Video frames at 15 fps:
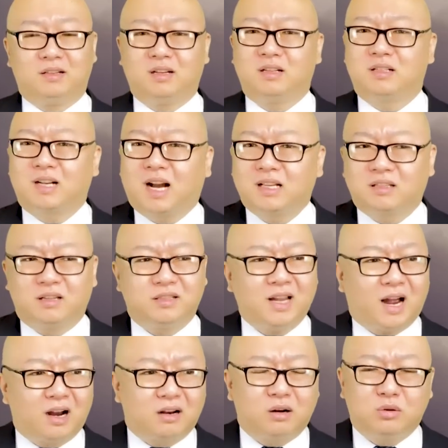这沙子
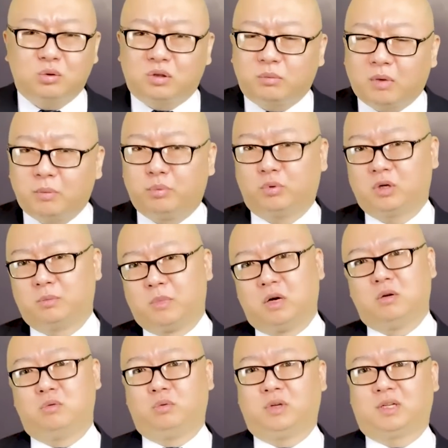压根儿就他妈不是
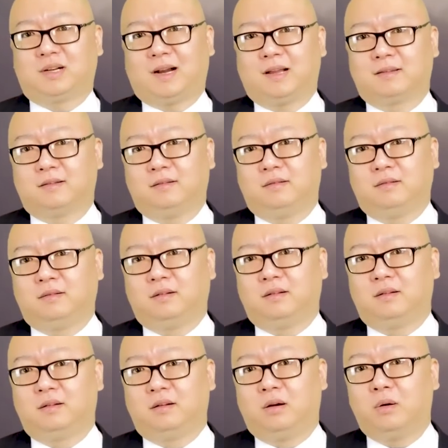蒙古的沙子。
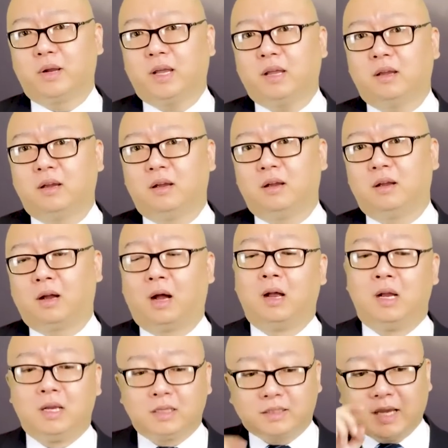OK
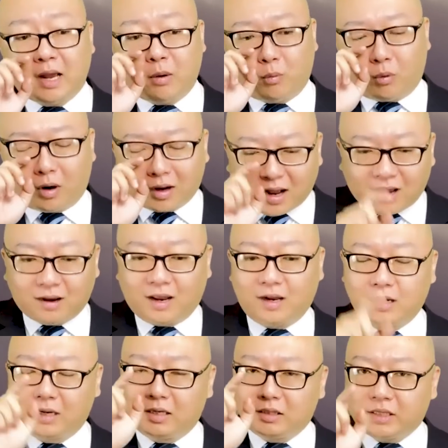啊，在我看
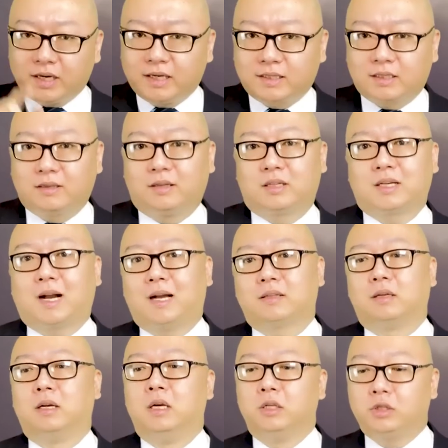来，这次沙
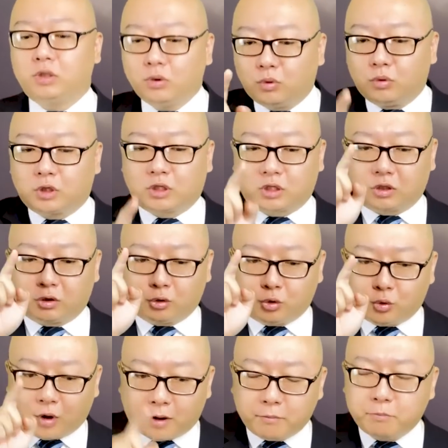子就是
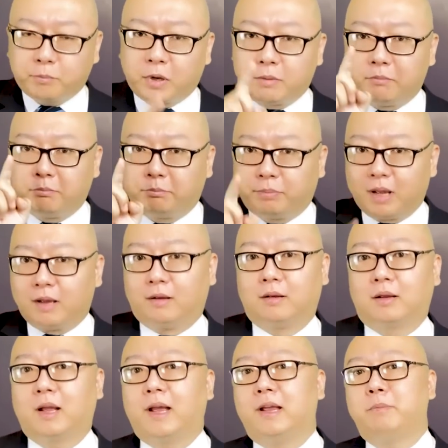原本
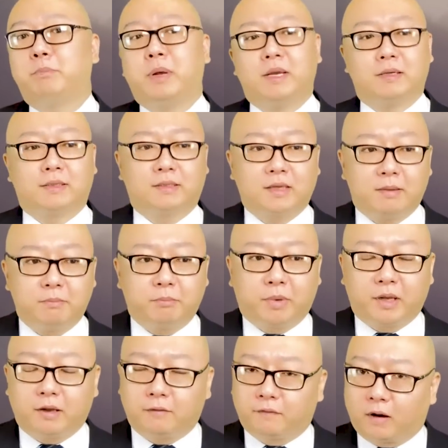本该被三
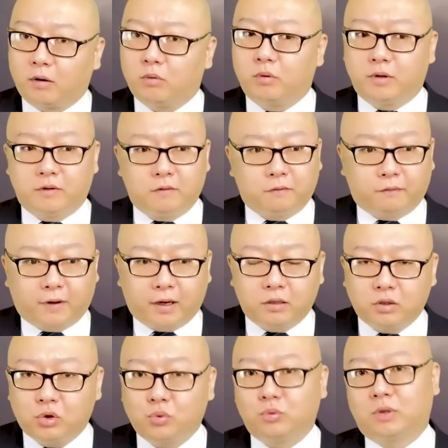北防护林
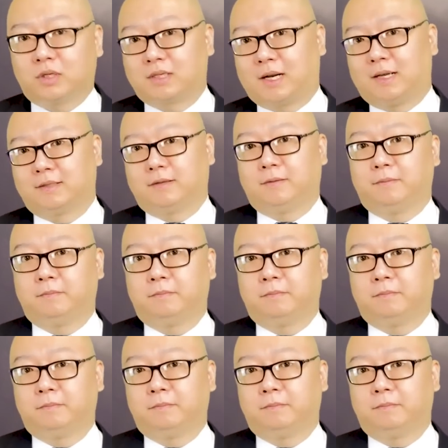防住的沙子。